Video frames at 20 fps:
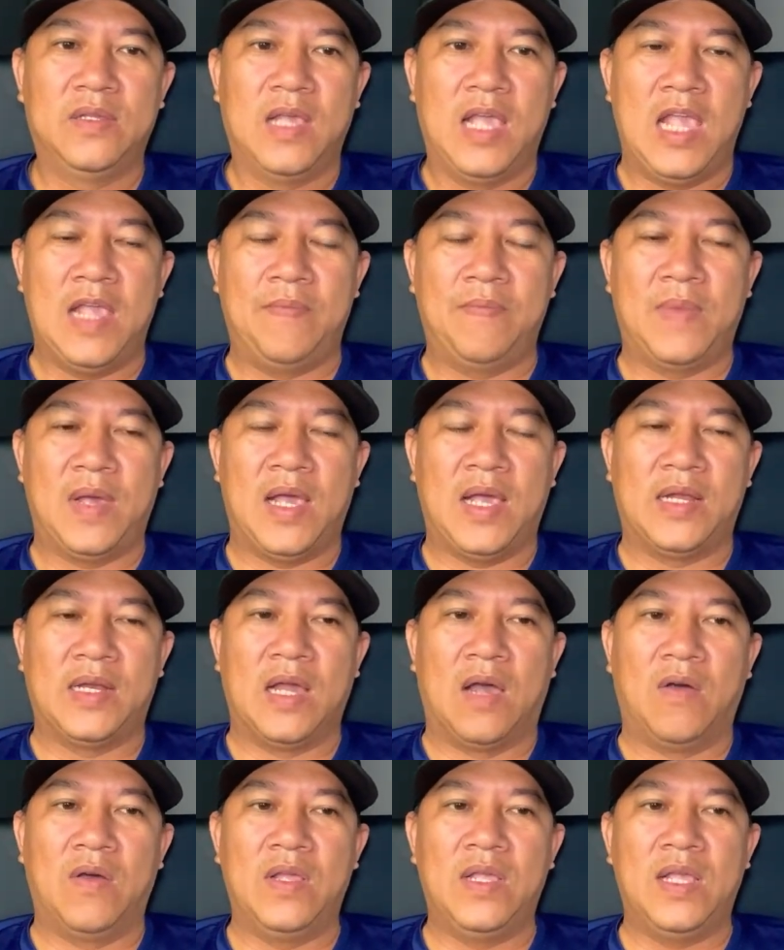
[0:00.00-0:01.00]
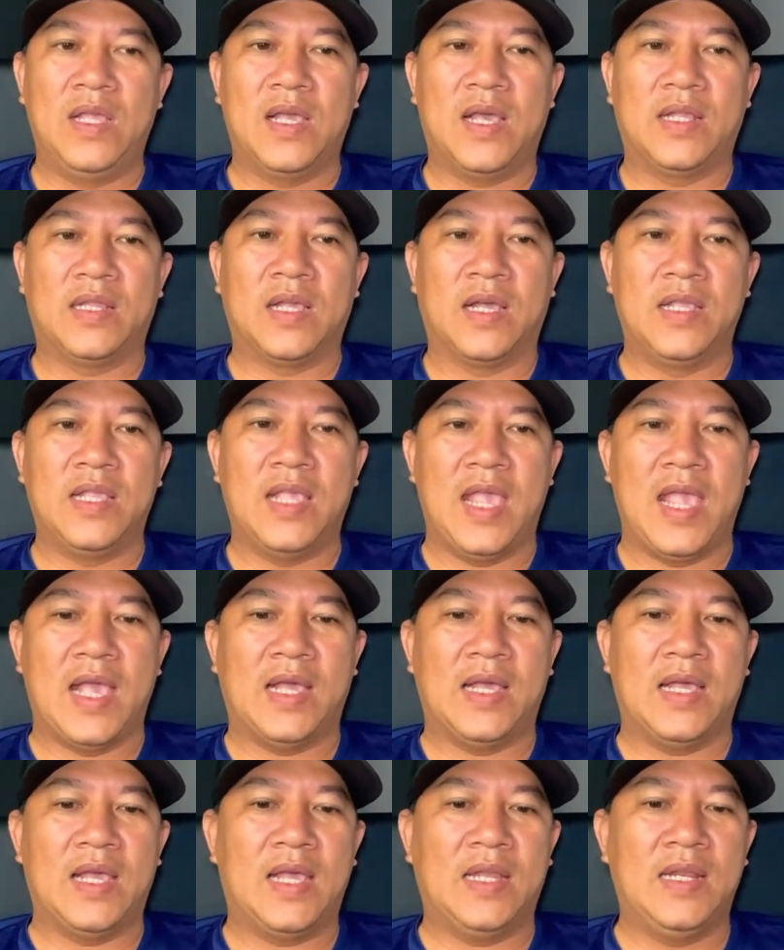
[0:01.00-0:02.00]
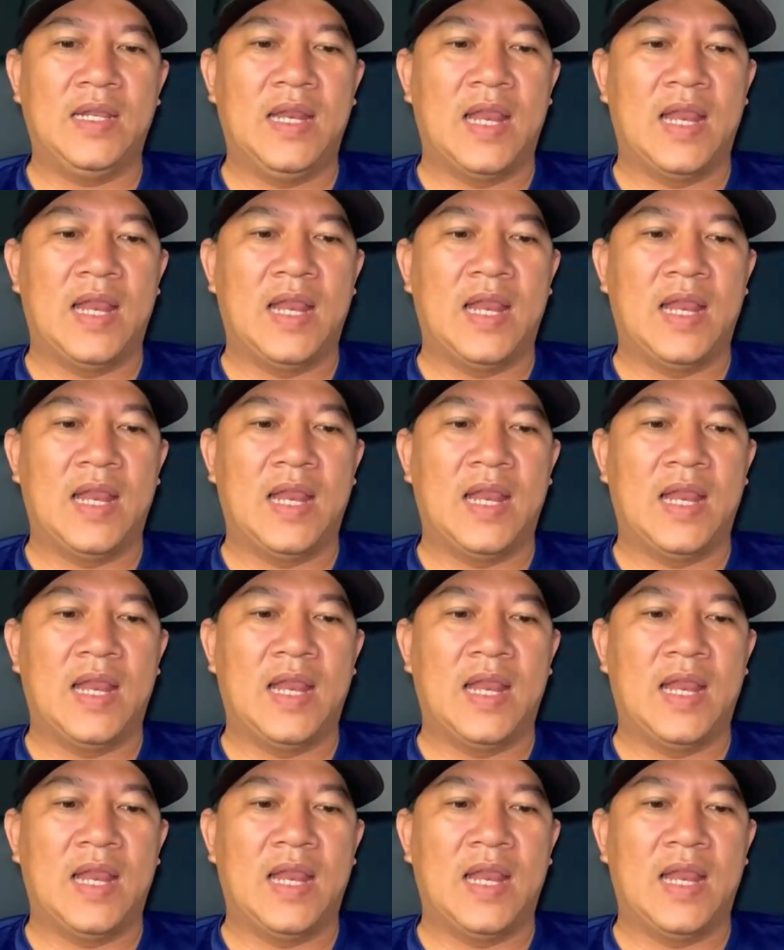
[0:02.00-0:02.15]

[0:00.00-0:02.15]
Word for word: em à, đổi à, thời gian à,